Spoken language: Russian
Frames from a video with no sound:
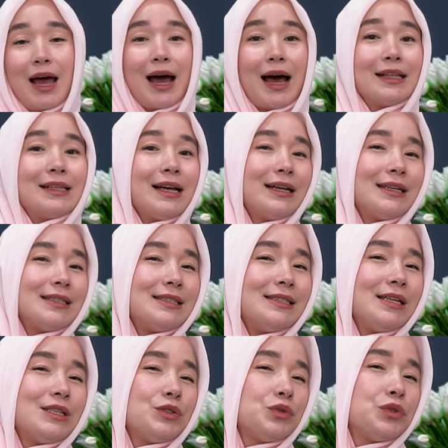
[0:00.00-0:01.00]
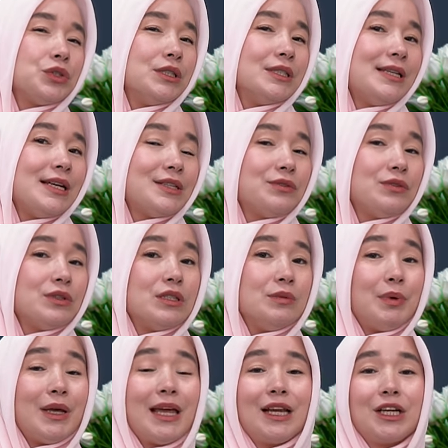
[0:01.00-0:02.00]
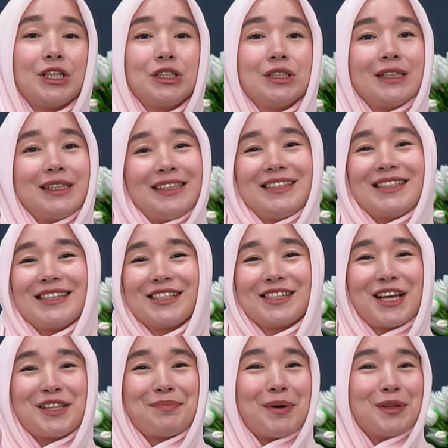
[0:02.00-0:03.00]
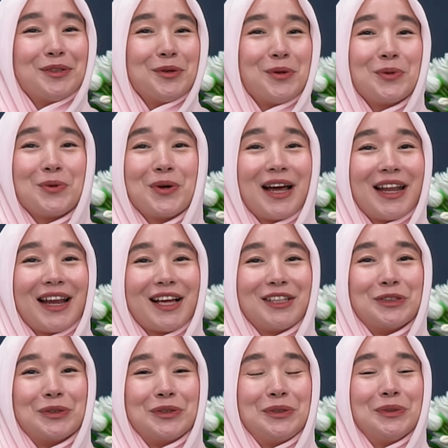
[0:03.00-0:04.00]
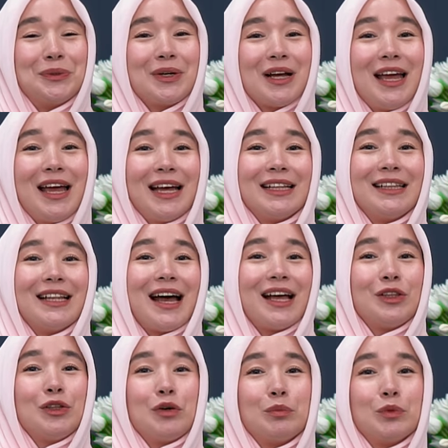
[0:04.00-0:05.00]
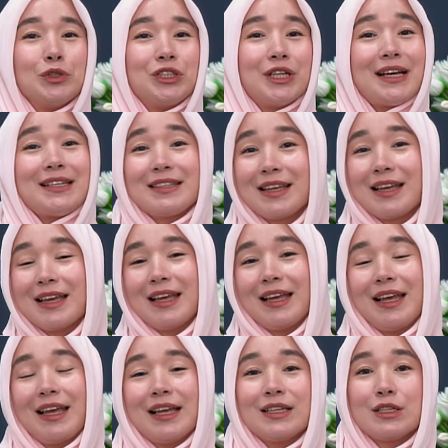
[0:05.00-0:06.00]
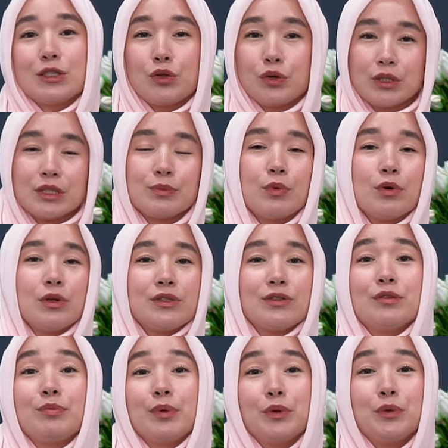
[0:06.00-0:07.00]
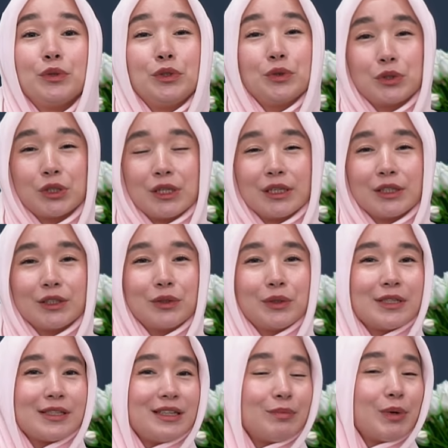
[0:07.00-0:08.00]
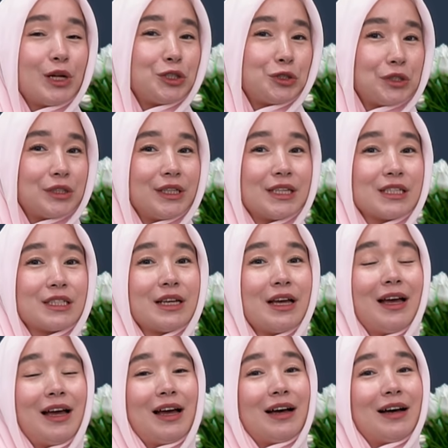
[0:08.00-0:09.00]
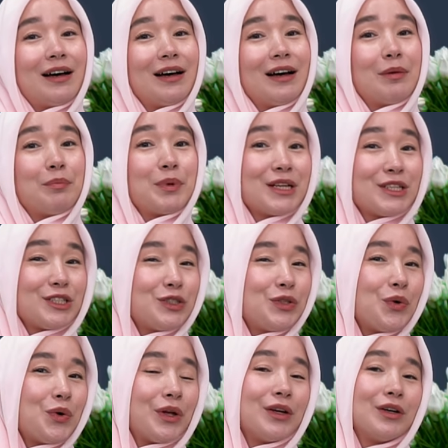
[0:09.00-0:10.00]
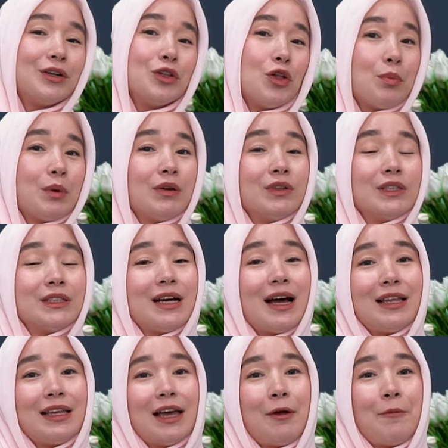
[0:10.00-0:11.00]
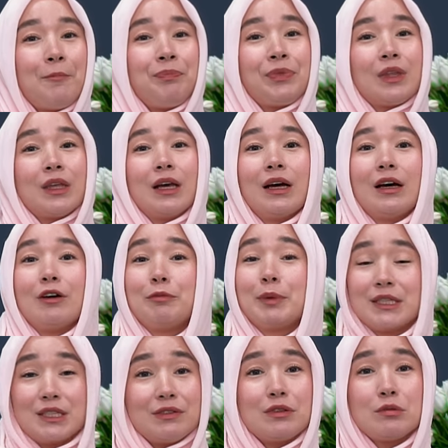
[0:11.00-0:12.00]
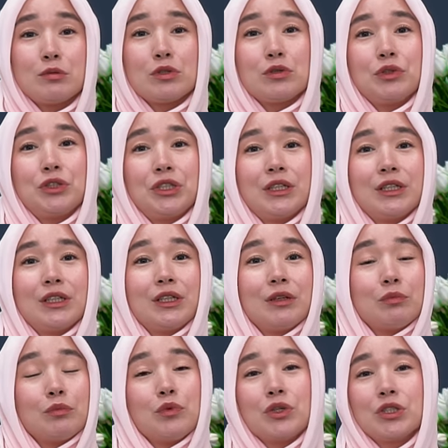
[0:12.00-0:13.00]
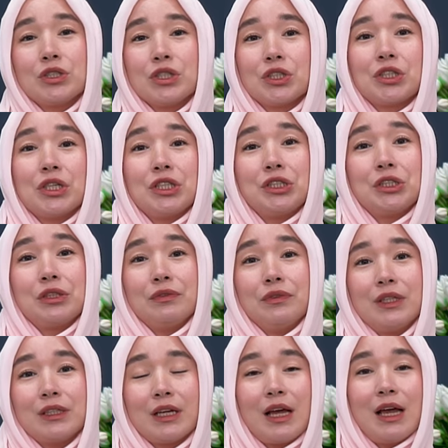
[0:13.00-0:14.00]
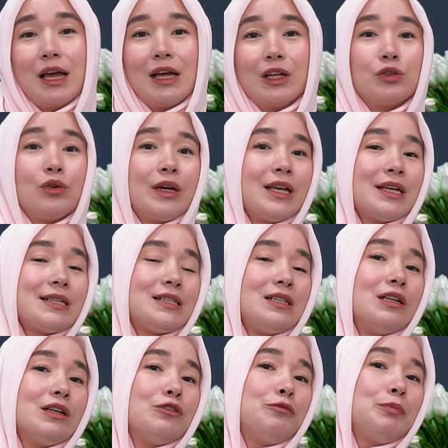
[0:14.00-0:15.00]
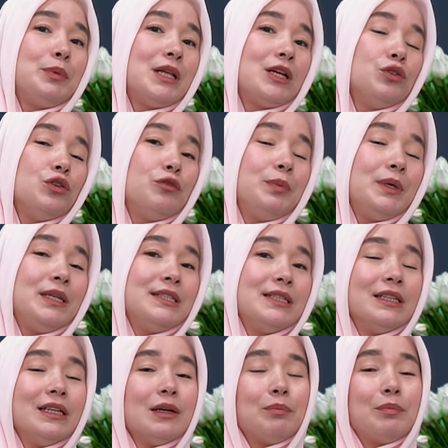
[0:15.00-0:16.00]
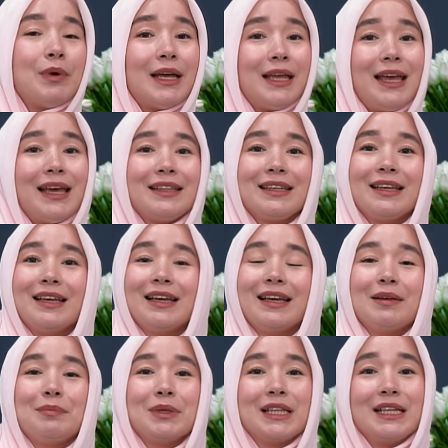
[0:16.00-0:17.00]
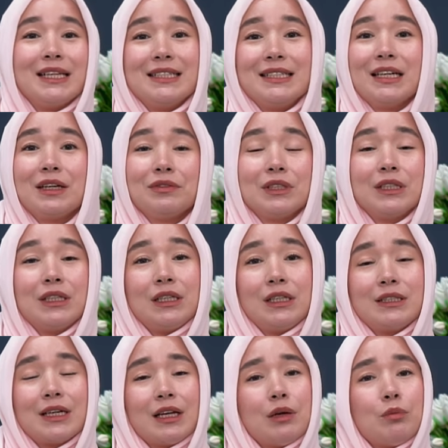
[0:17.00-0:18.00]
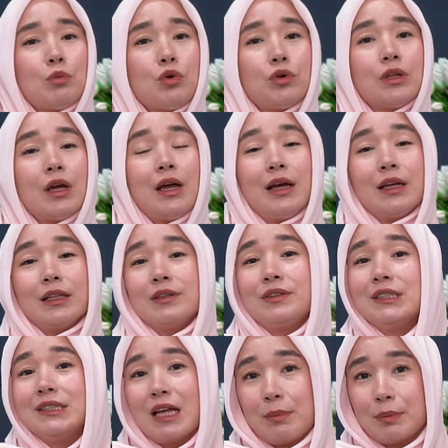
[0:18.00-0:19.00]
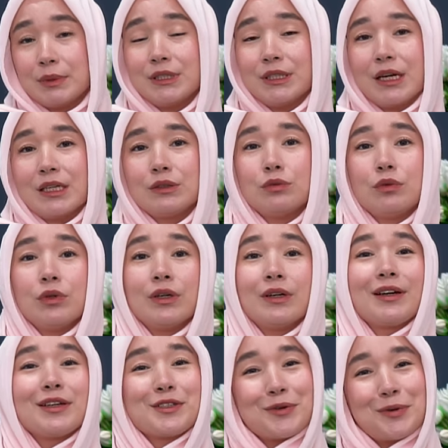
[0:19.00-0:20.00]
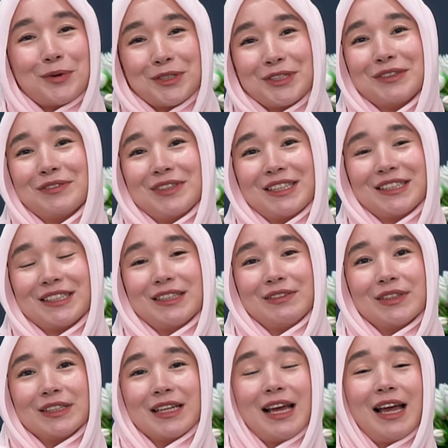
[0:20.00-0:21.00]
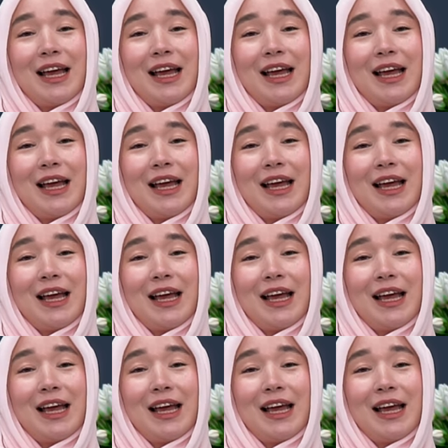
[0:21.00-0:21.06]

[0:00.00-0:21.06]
Однако здесь нужно действовать бережно, не держать подолгу горячий утюг на одном участке и стоит использовать проутюжильник, то есть небольшой отрез а, простой хлопковой ткани, а, в противном случае можно сжечь твид. Ну а если в полотно вплетены пайетки, металлизированные нити, они могут навсегда потерять свой роскошный внешний вид.